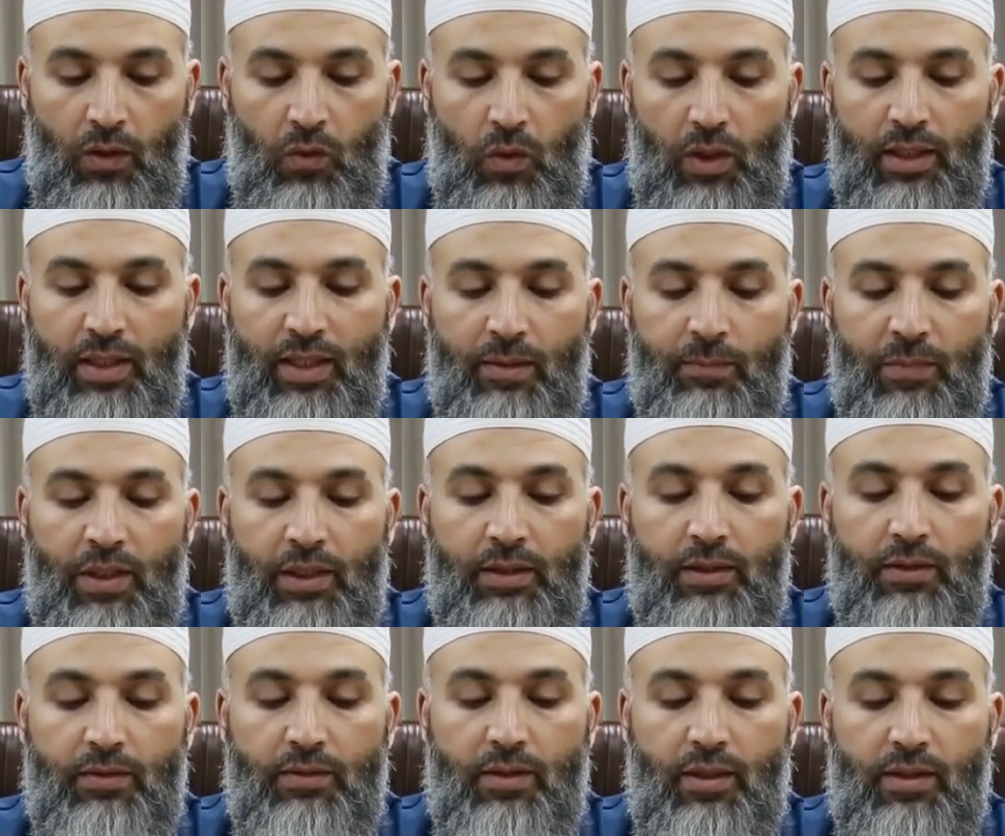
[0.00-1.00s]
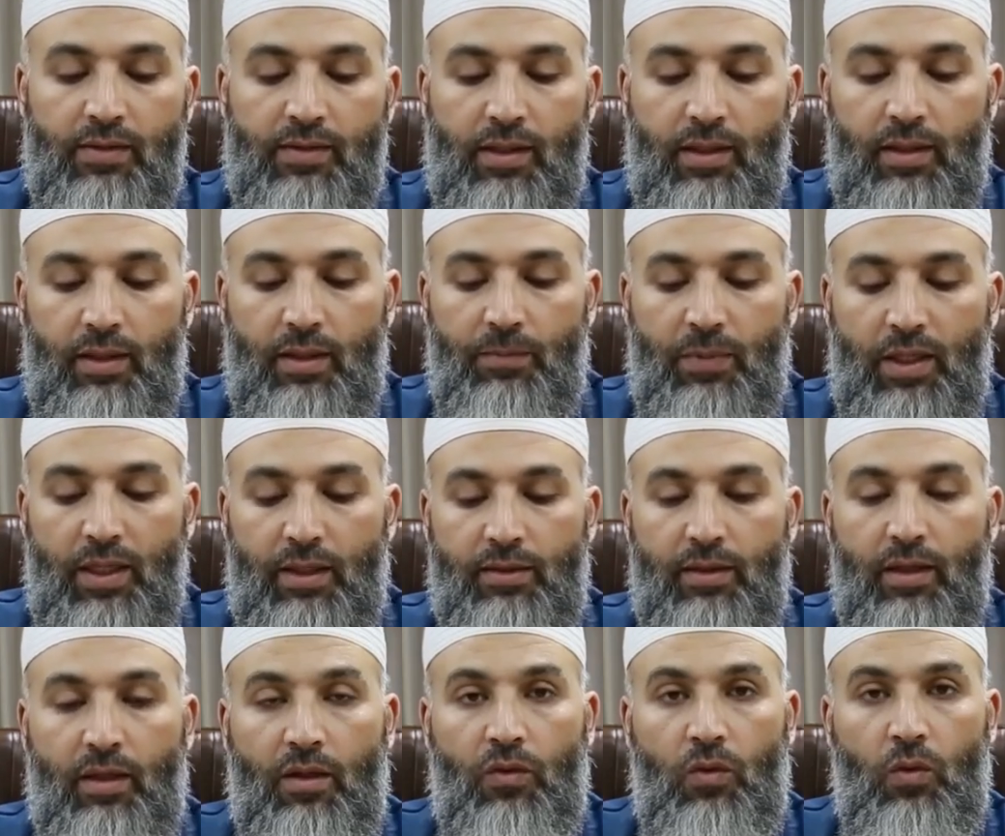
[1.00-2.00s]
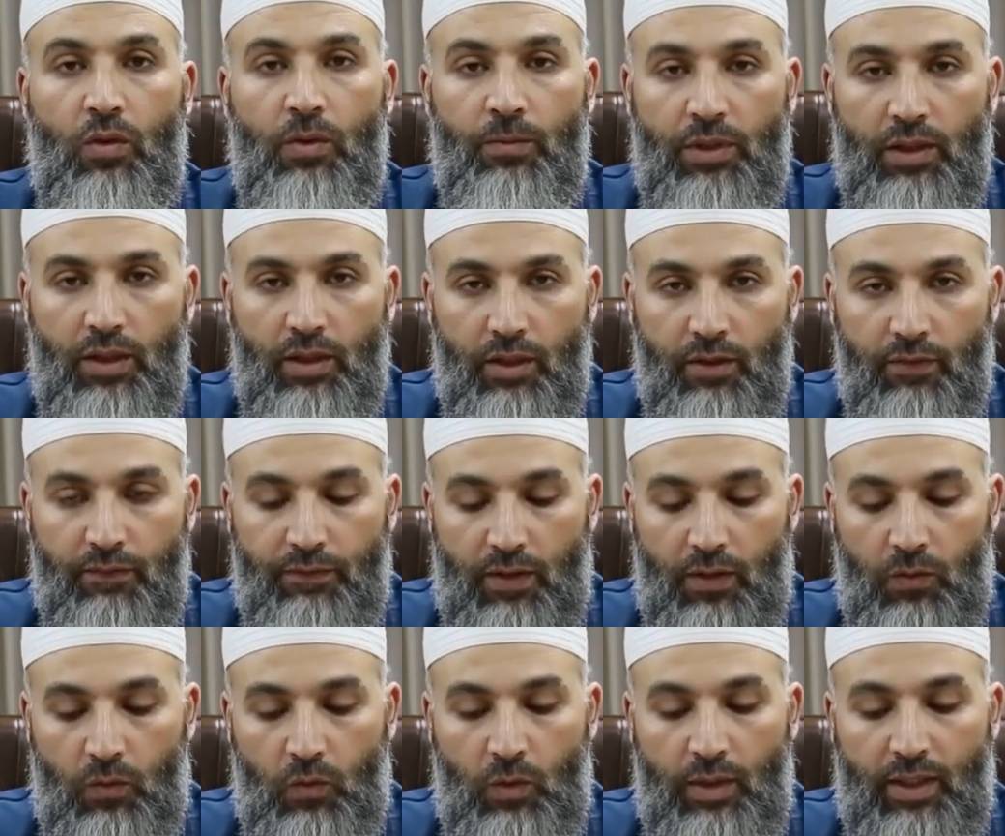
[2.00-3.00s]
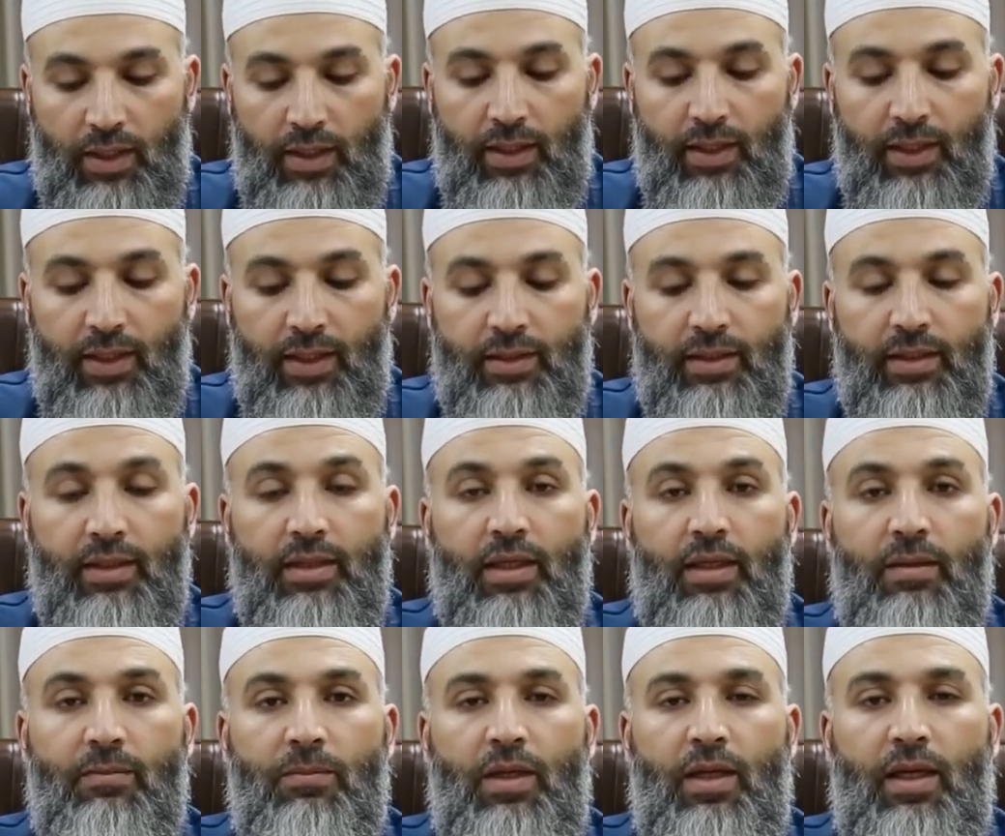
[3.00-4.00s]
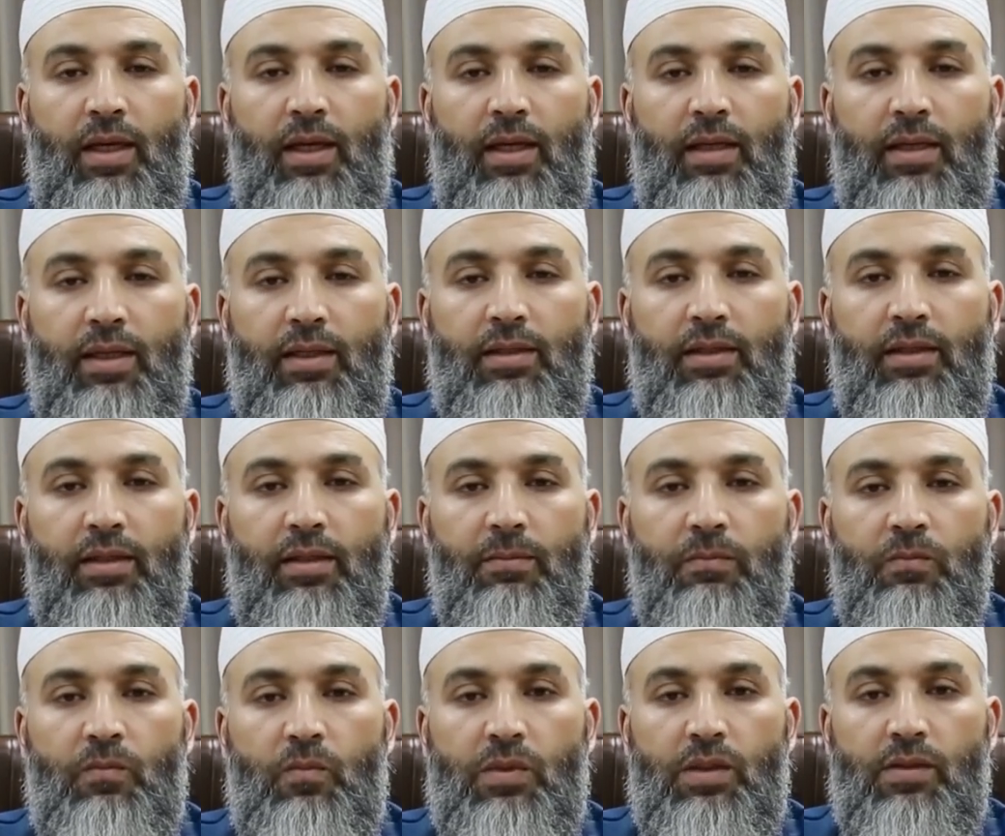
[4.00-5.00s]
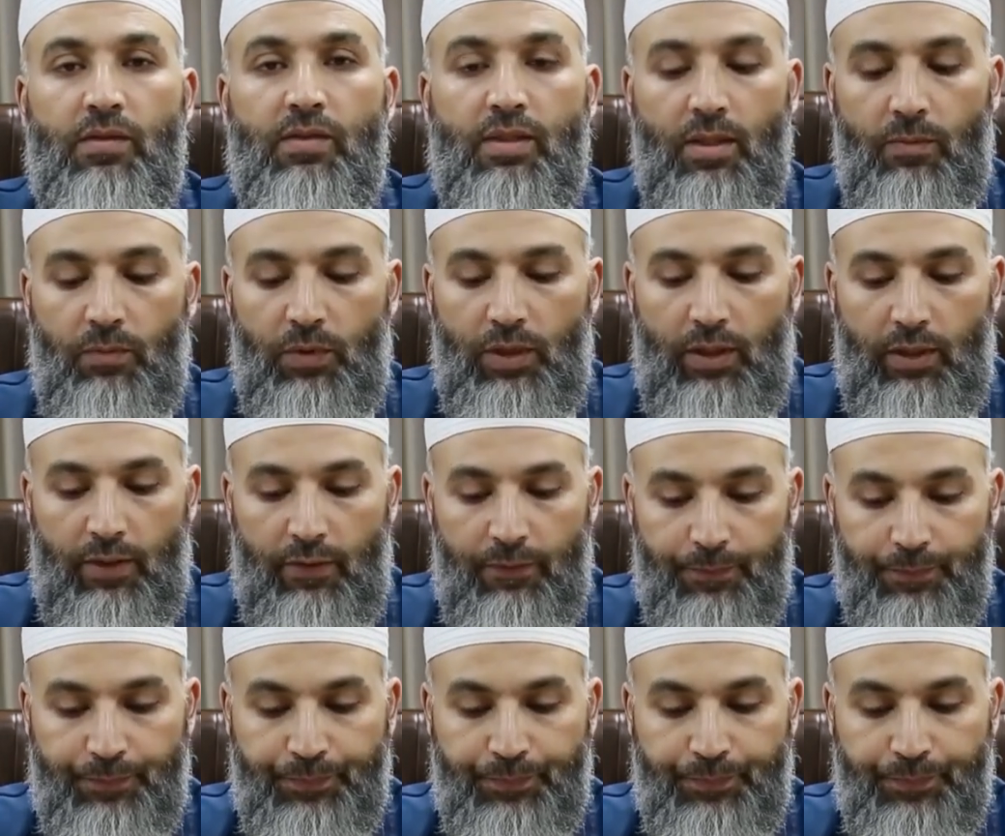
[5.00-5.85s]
ولمن انتصر بعد ظلمه فاولئك ما عليهم من سبيل